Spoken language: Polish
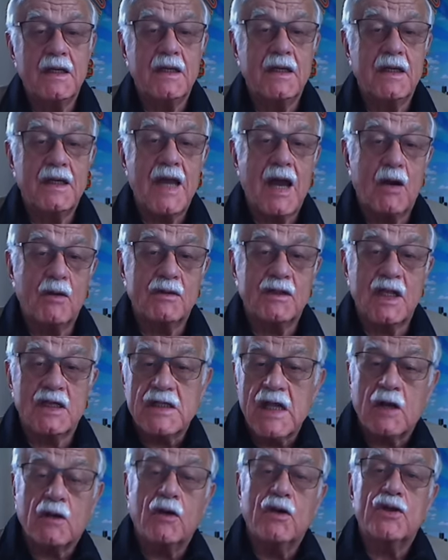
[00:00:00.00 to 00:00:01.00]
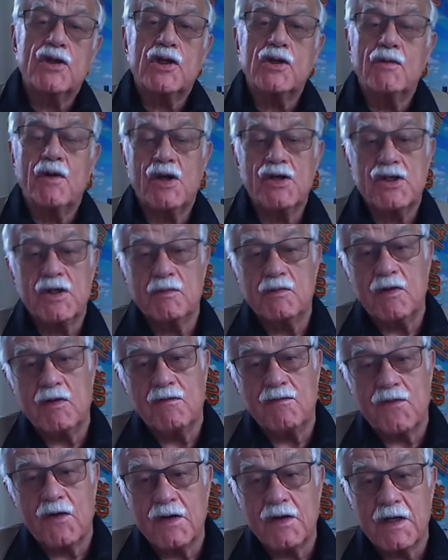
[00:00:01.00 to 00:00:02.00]
e, Jałtę, zakończyła
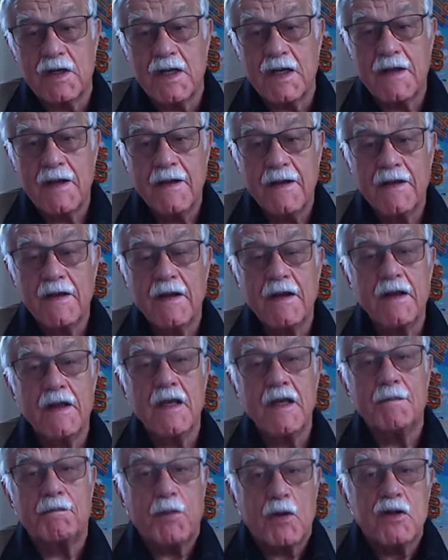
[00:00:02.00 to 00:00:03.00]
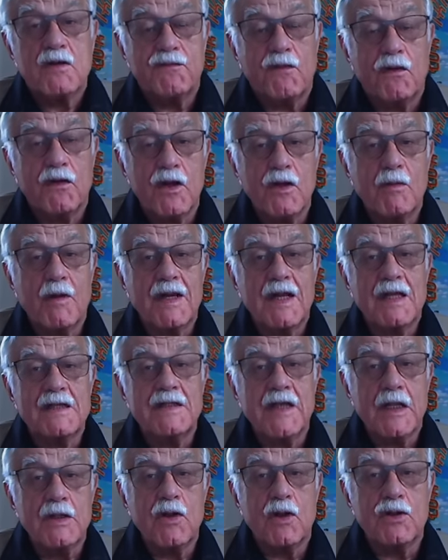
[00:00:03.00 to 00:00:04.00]
zimną wojnę i pozwoliła na
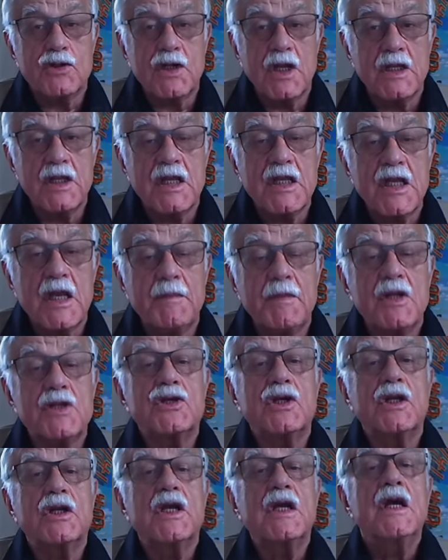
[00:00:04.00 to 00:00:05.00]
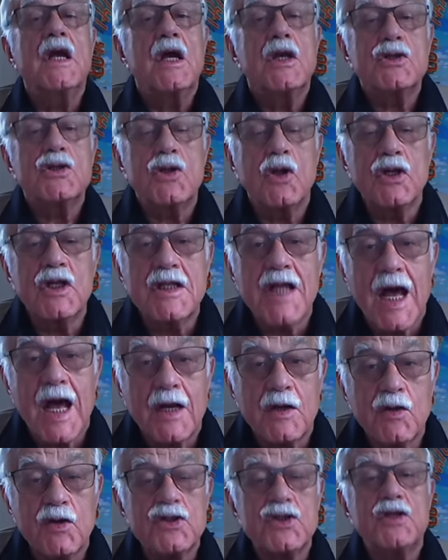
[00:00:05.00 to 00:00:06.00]
zjednoczenie Niemiec, czyli
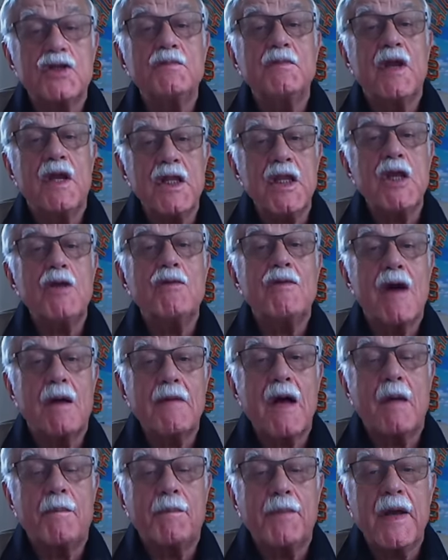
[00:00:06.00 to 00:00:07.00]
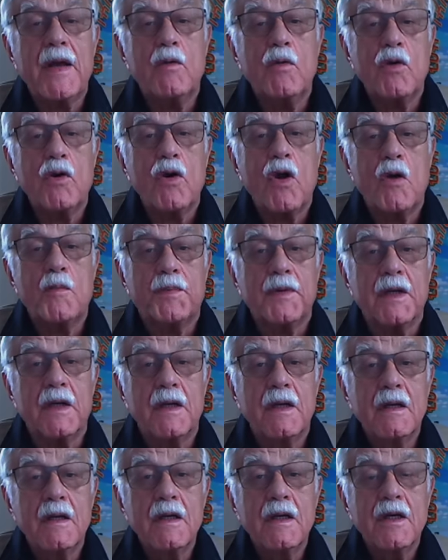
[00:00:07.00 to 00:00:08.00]
Solidarność zmieniła mapę Europy
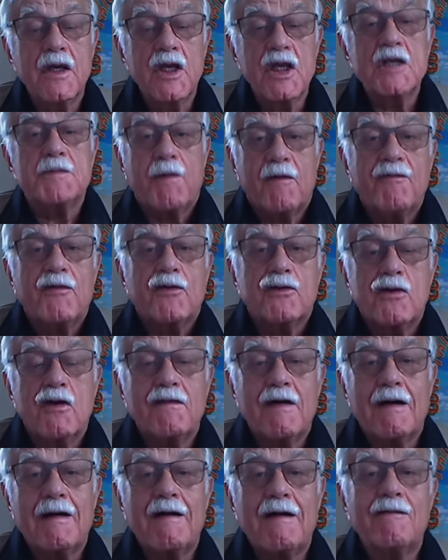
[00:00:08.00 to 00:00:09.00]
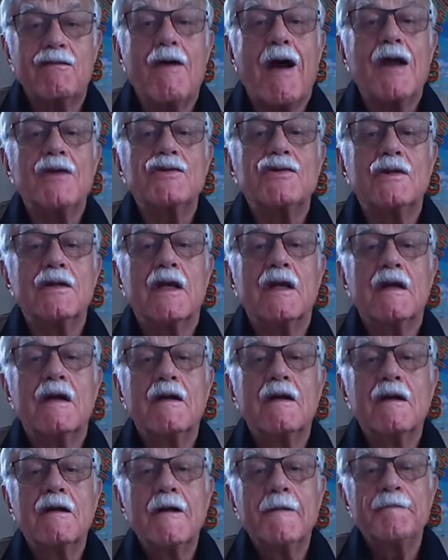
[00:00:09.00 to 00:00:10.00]
i spowodowała właśnie
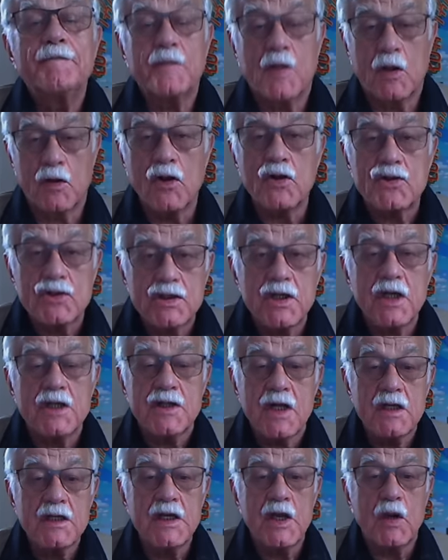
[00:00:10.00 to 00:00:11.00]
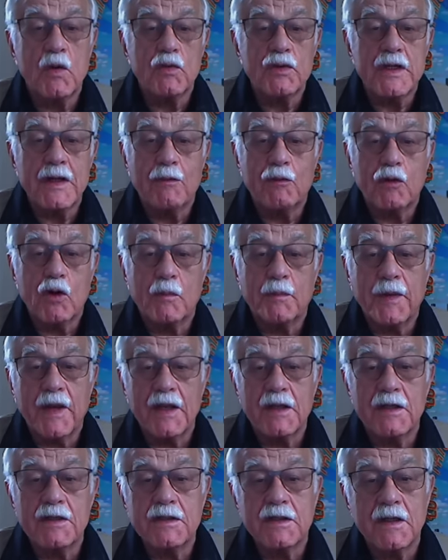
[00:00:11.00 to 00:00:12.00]
rozszerzenie Unii
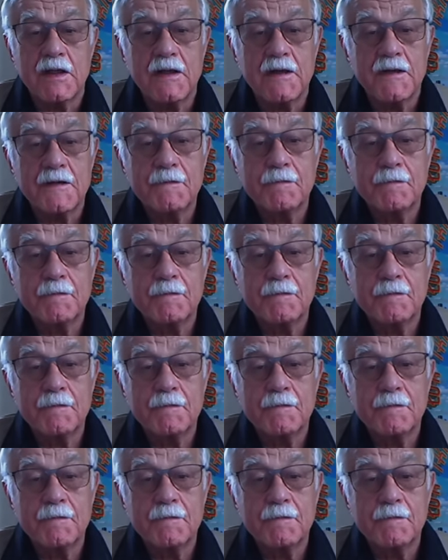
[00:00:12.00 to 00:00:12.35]
Europejskiej.